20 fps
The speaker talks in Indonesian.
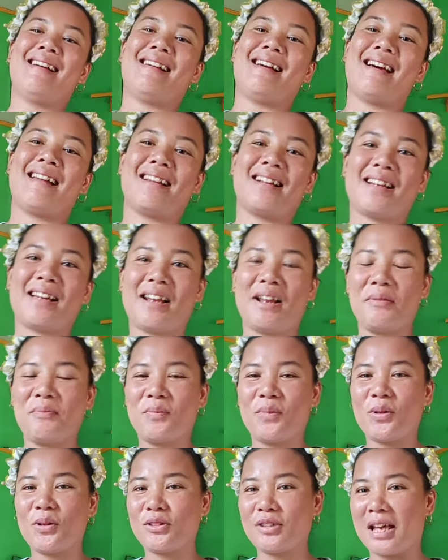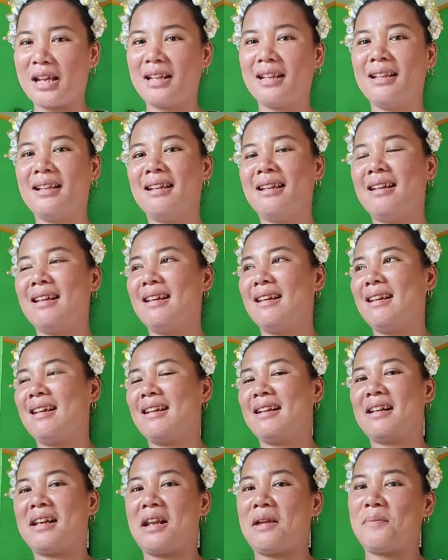karena kerepotan
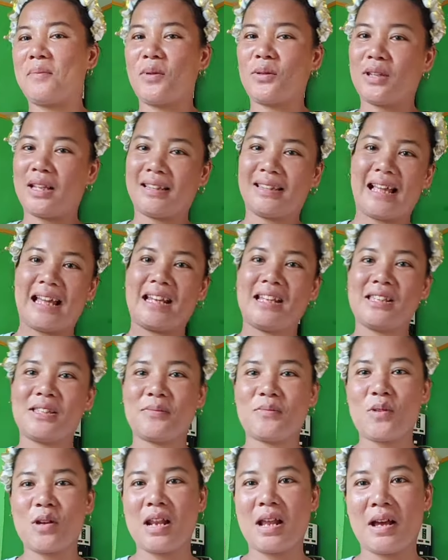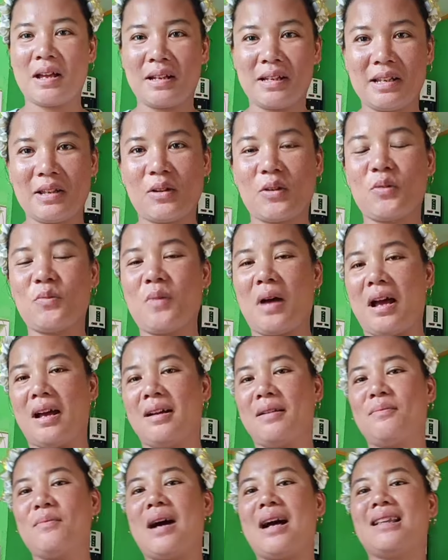kerepotan tadi semula di rumah
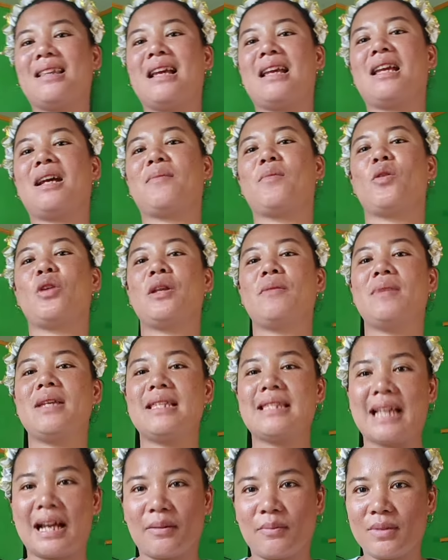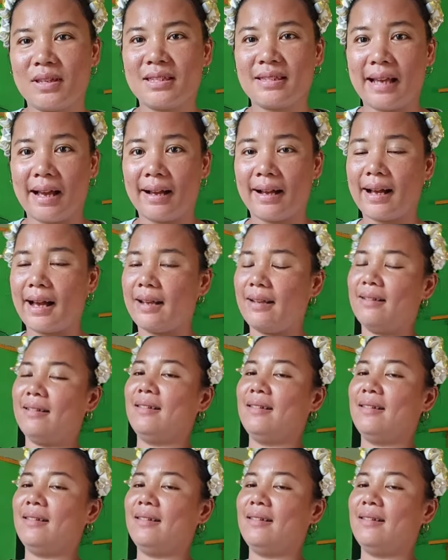banyak yang mau dibincang-bincangkan